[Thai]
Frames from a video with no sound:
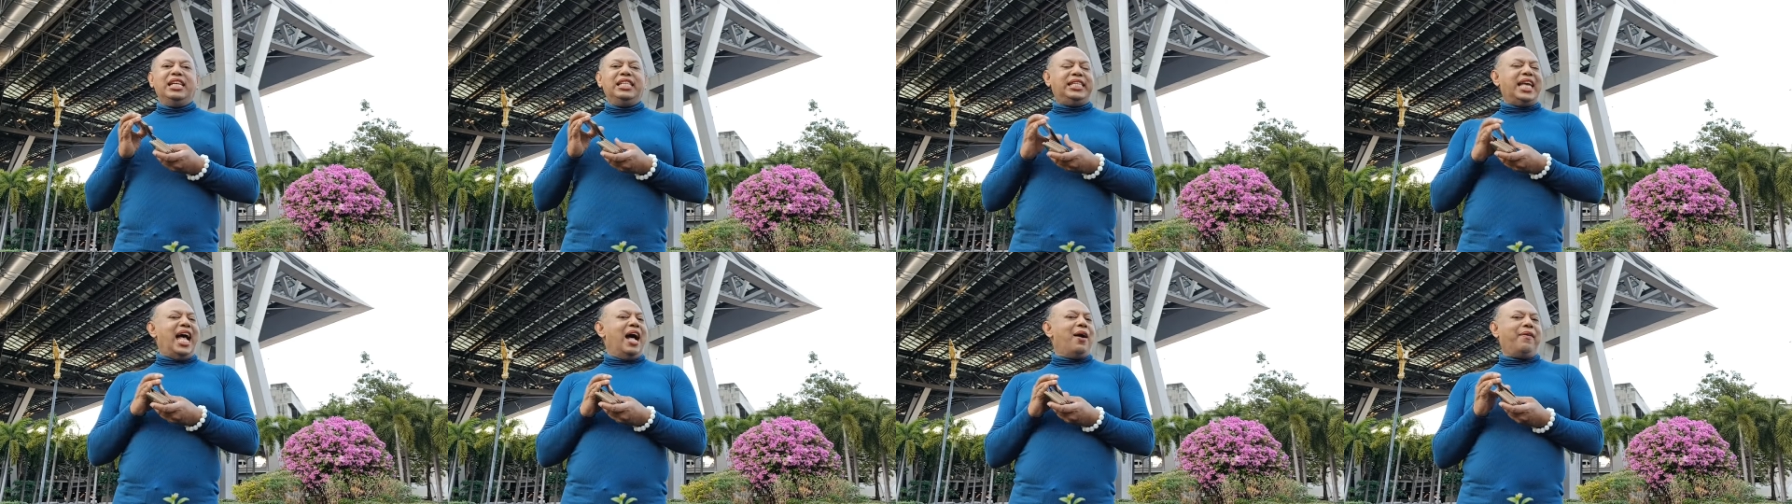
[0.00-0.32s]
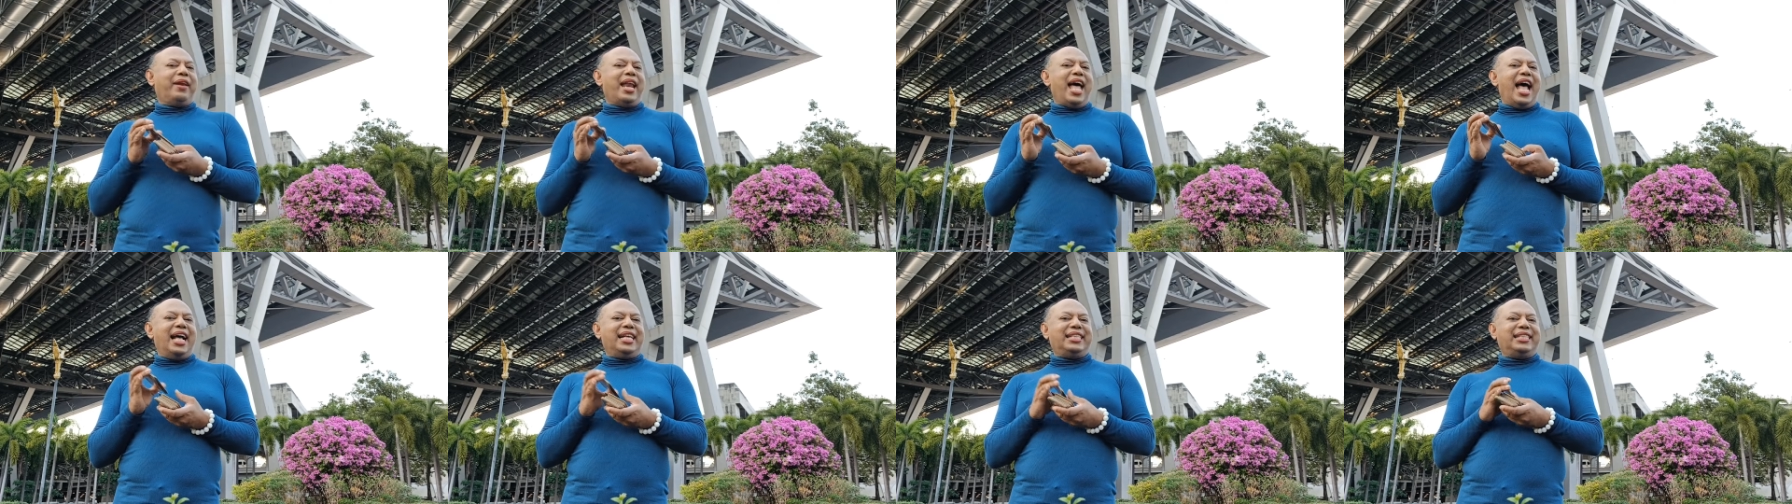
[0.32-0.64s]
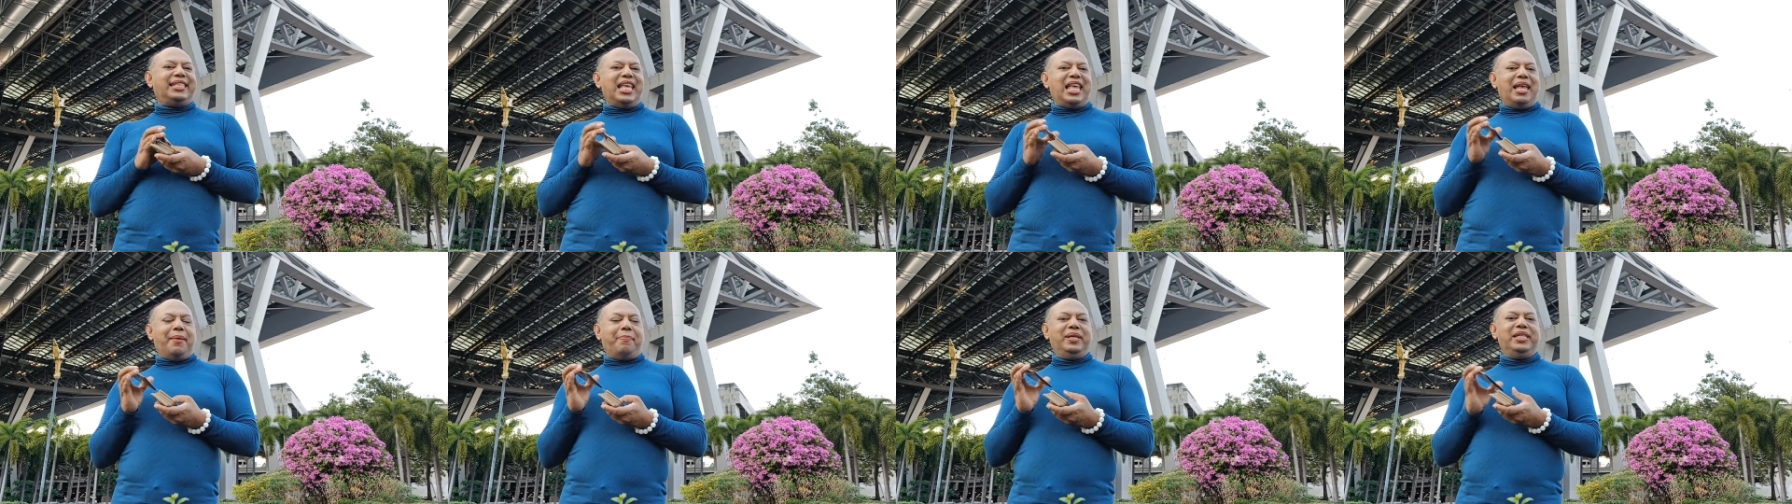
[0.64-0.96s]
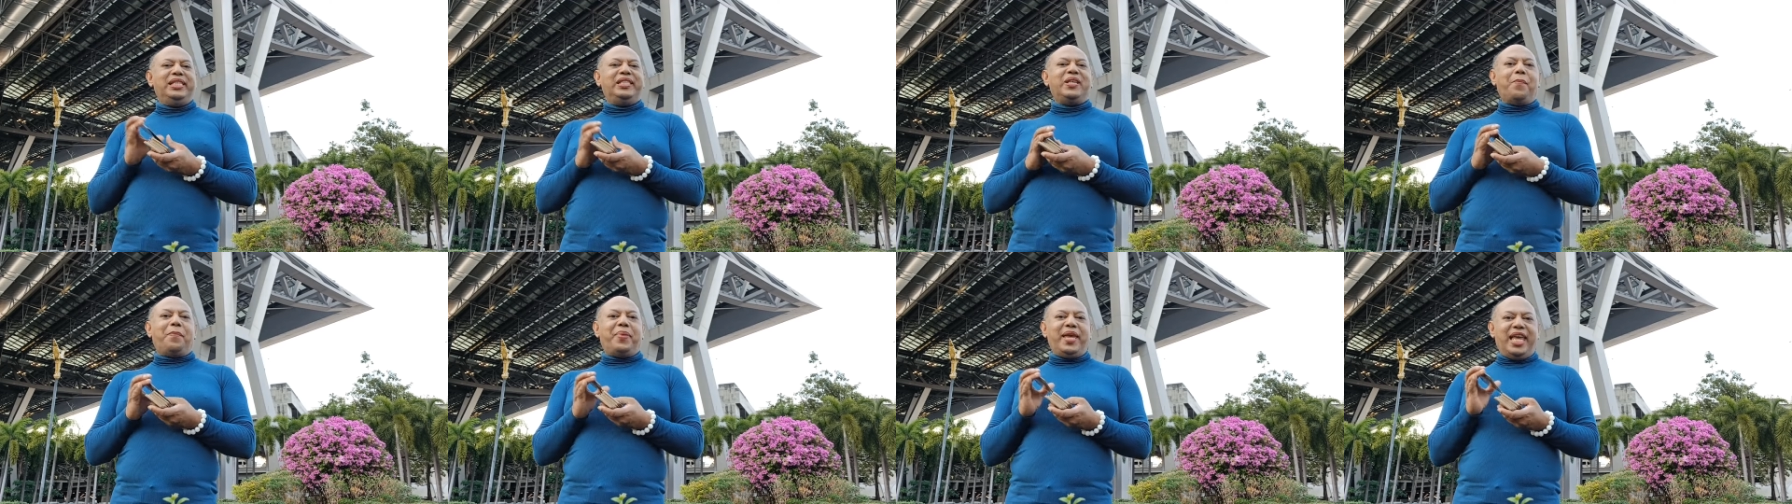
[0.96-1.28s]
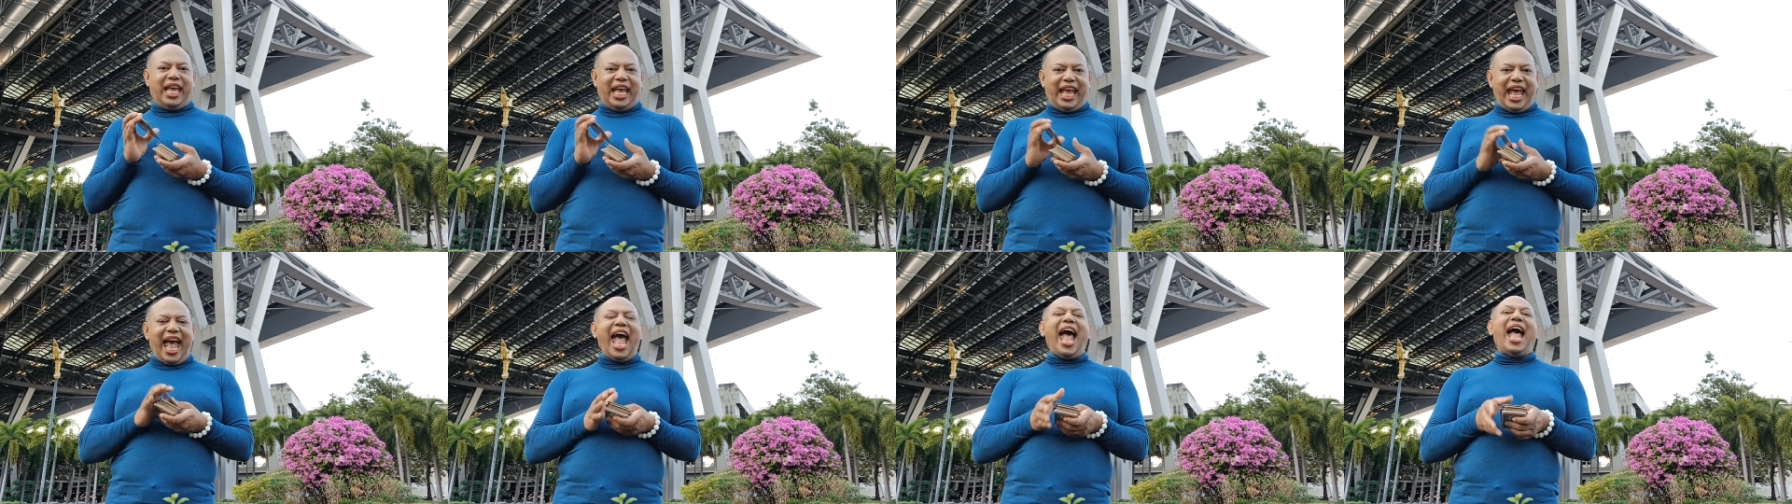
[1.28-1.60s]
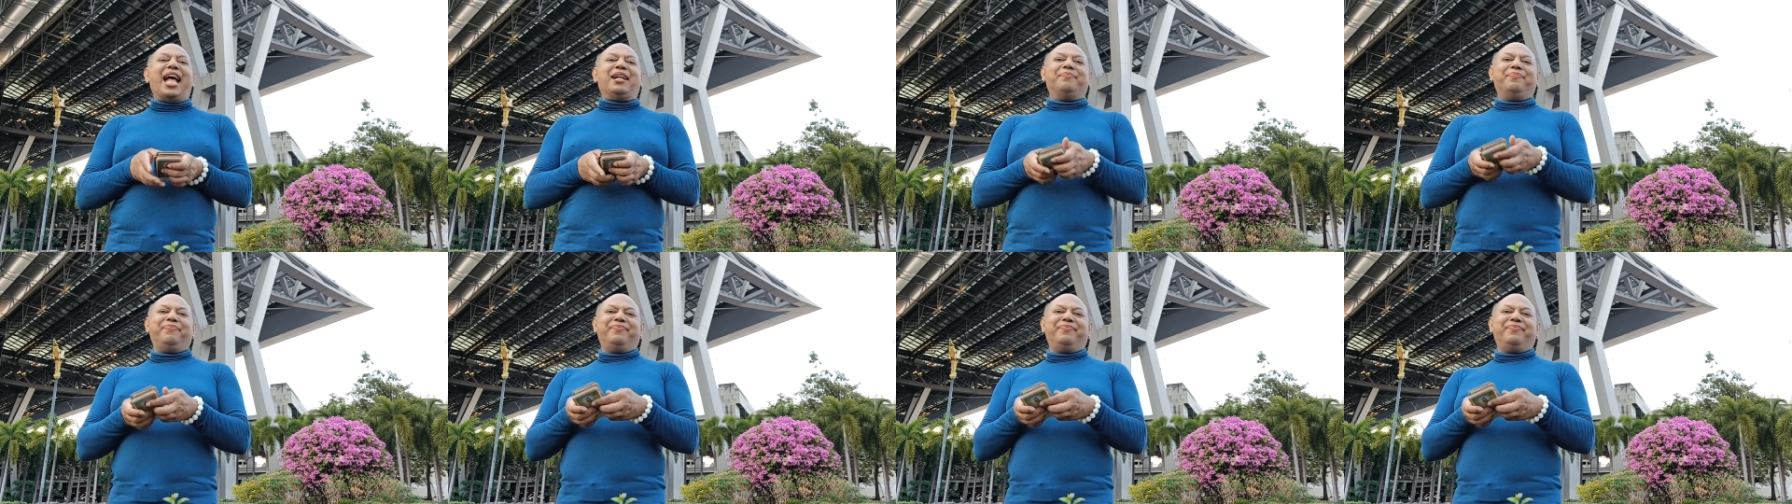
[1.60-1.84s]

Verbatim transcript: ชาวราศีพฤษภอีกค่ะ